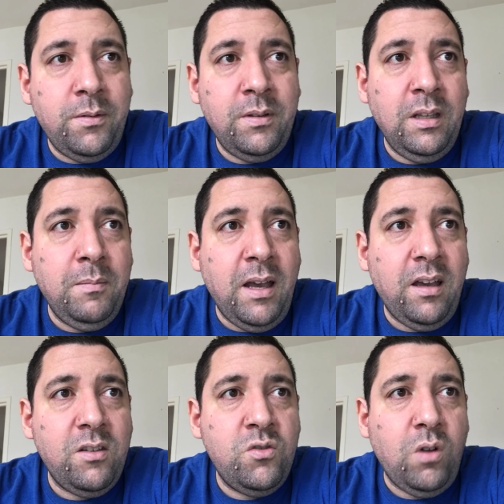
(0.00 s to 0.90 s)

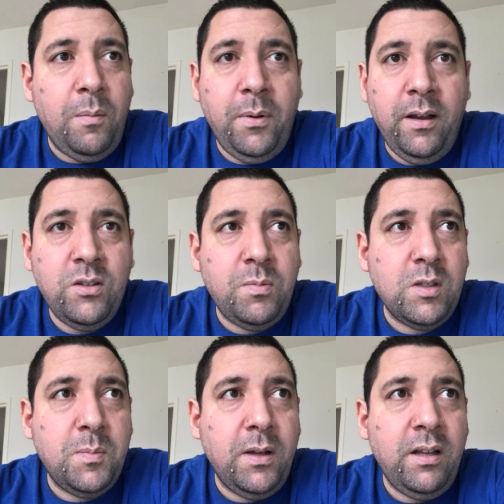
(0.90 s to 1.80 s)
Neymar, il jouera pas, je
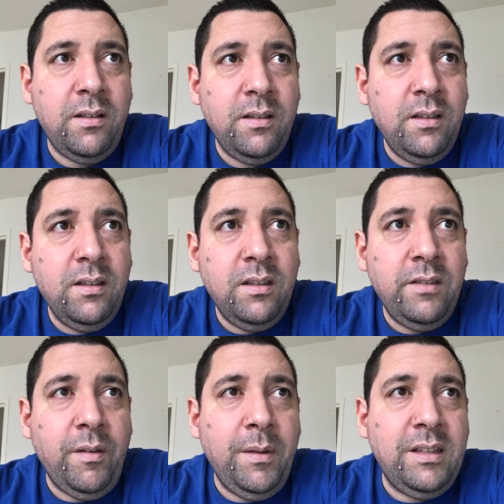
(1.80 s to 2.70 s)
pense pas.
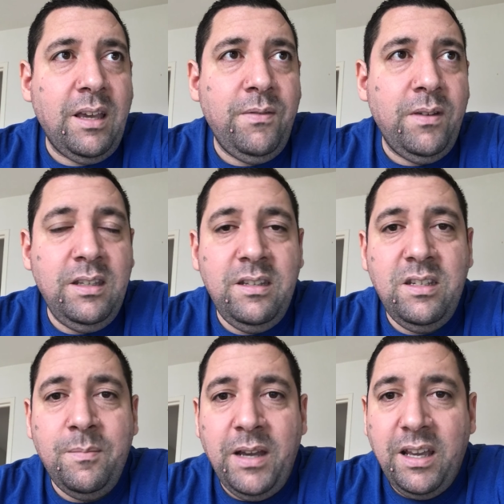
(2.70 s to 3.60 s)
Il va mettre Cavani,
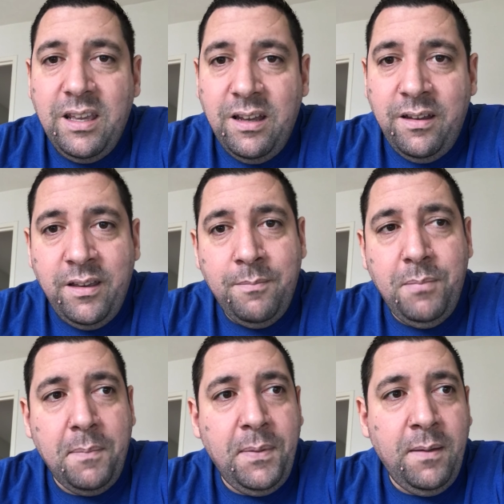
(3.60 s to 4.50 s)
Di Maria et
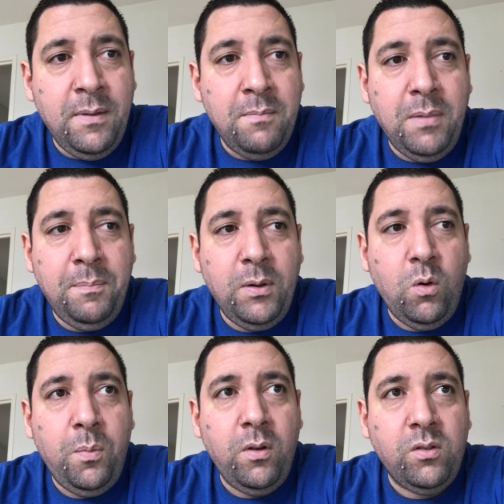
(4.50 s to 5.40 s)
Mbappé. Mbappé
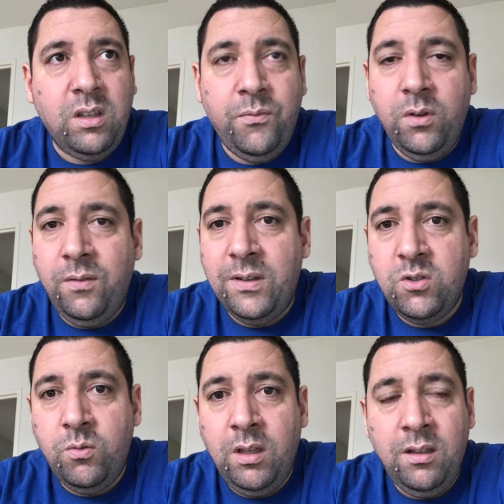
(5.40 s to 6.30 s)
reprend, donc il faut qu'il fasse
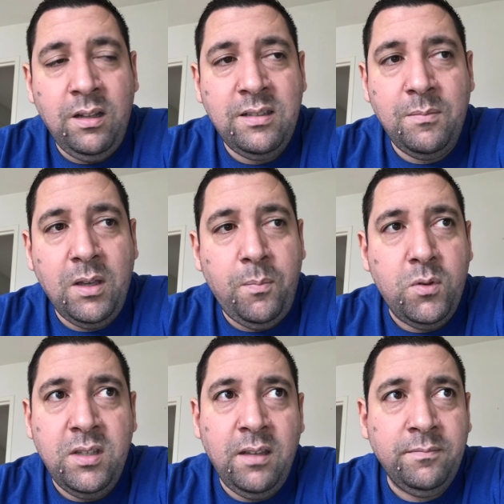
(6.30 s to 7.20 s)
jouer. Il s'est bien
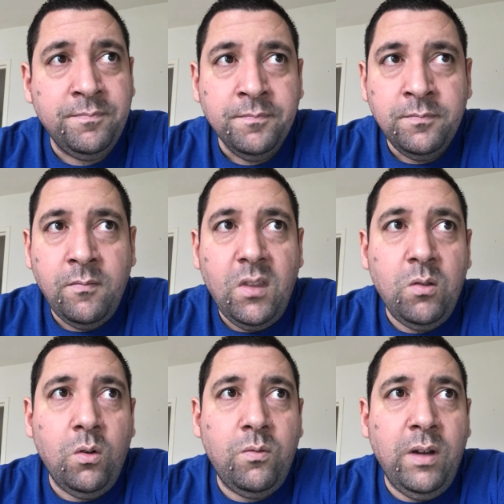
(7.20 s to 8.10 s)
reposé.
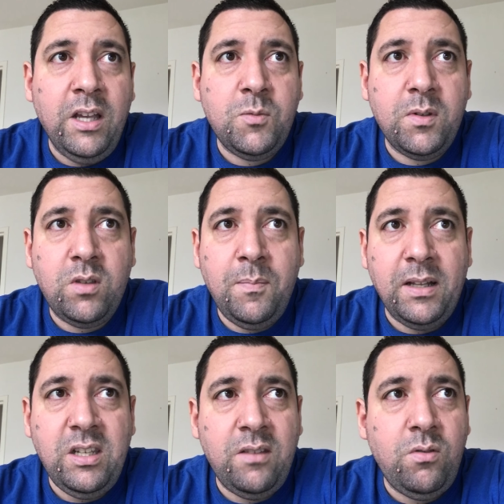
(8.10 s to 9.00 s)
Donc, ouais, je pense qu'il
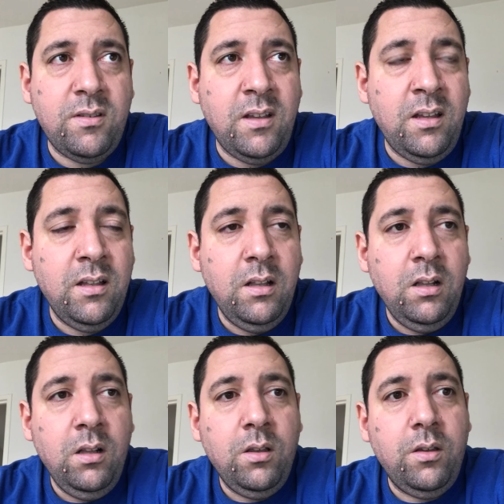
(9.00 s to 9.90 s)
partira sur ça.
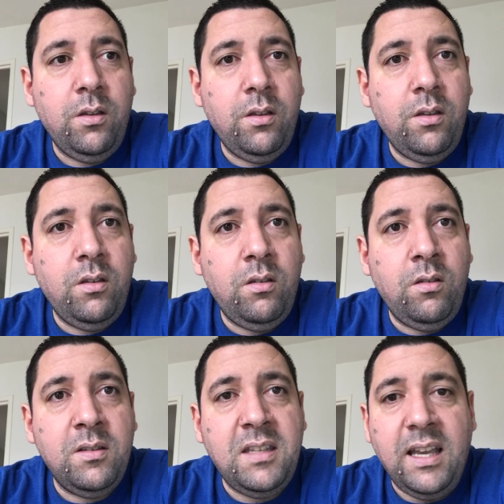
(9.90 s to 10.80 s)

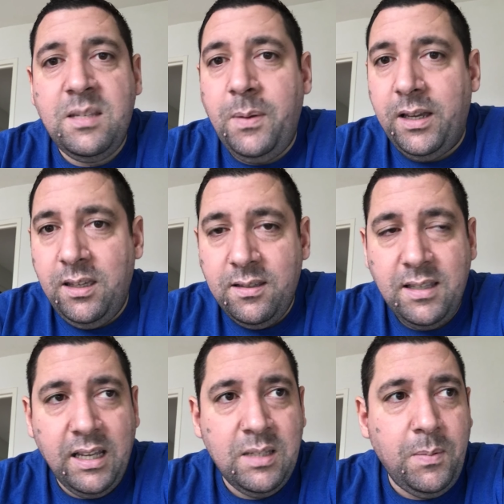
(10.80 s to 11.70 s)
ça reste Paris,
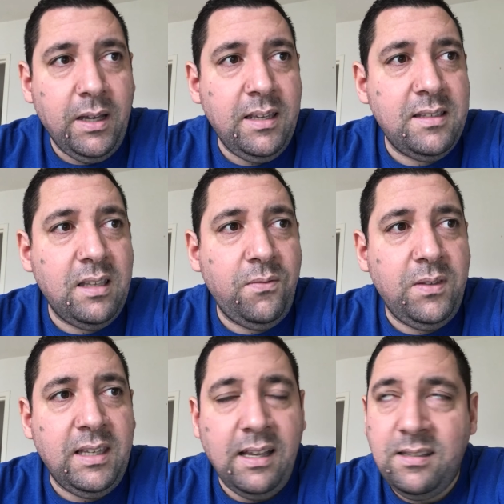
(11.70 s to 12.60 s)
ça reste Paris, c'est
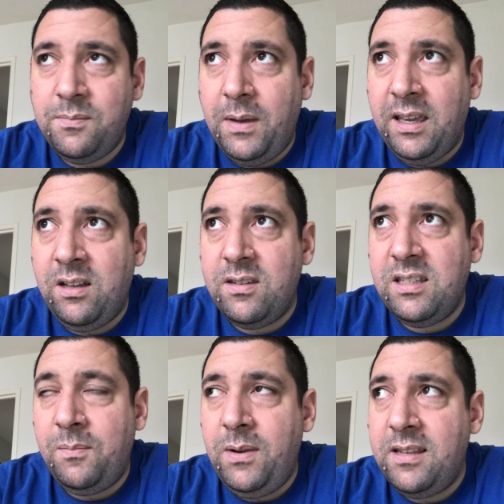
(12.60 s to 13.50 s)
efficace. Paris, quand il se
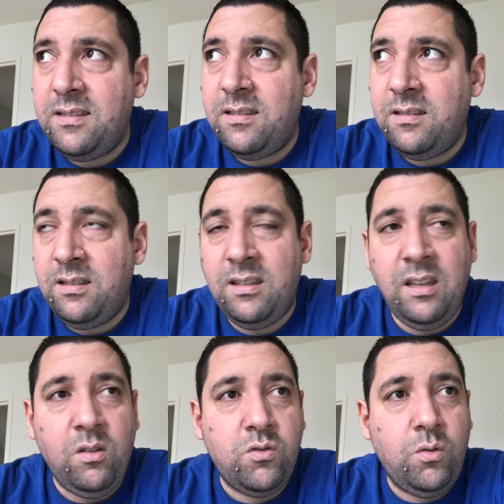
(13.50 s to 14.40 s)
déplace, c'est
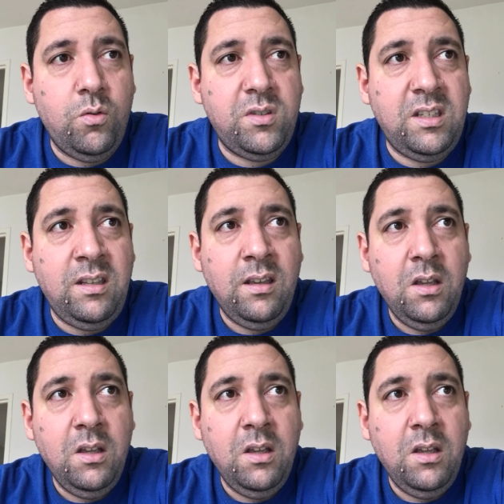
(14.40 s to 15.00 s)
dangereux aussi.